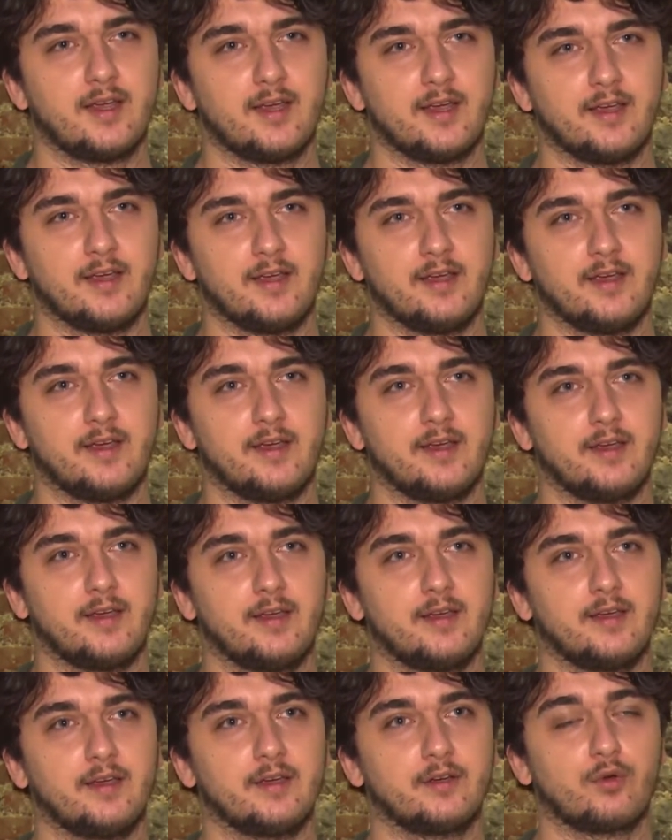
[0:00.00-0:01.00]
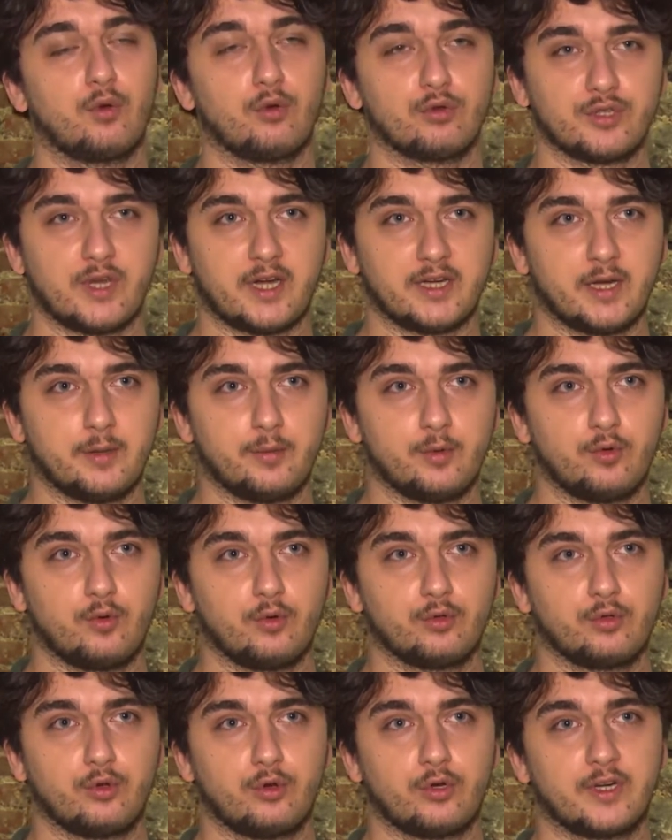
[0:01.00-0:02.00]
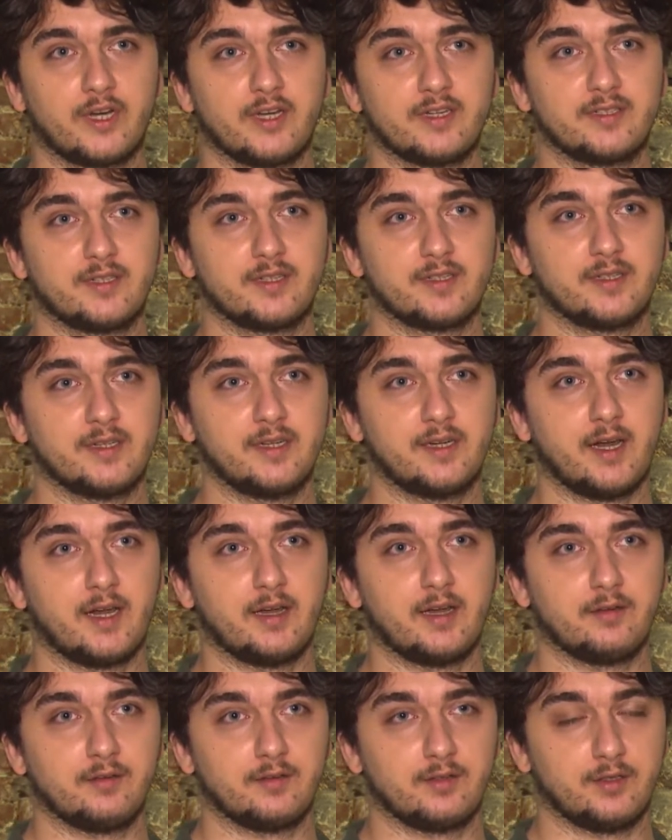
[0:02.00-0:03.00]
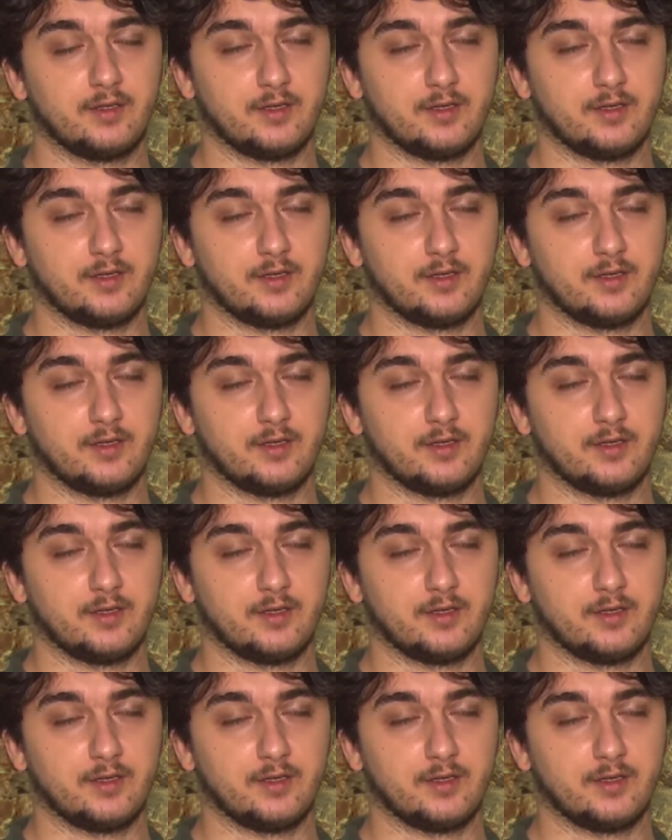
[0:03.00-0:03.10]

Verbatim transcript: E, Konsert Gebavoğlu Orkestrası'yla